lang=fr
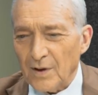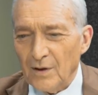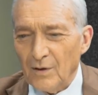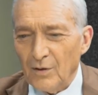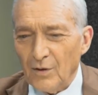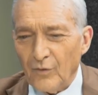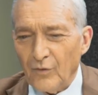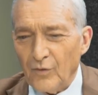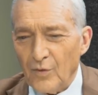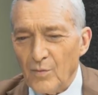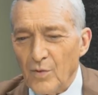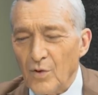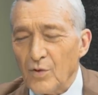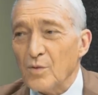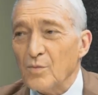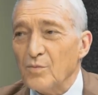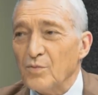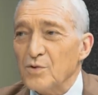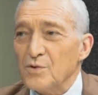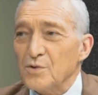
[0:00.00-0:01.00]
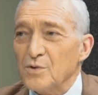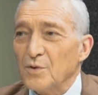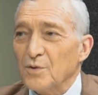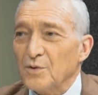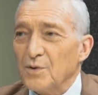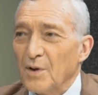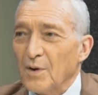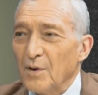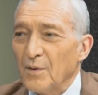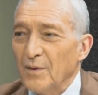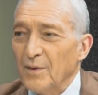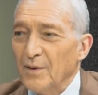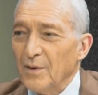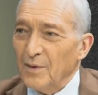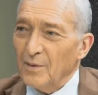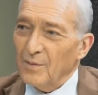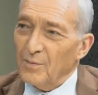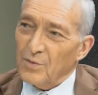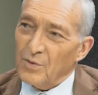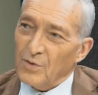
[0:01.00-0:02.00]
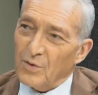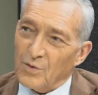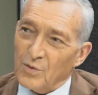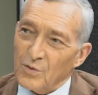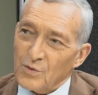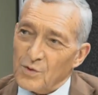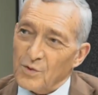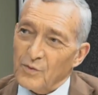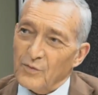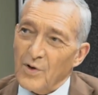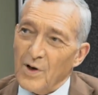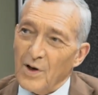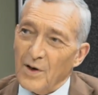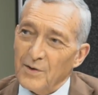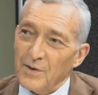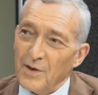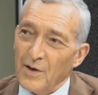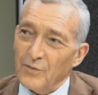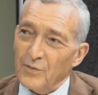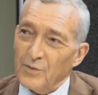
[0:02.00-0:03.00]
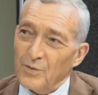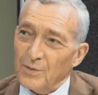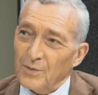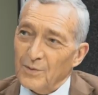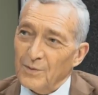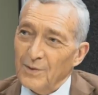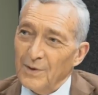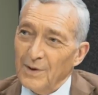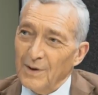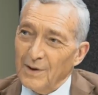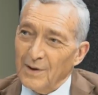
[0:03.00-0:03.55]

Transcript: il leur faut beaucoup plus de temps pour concevoir un avion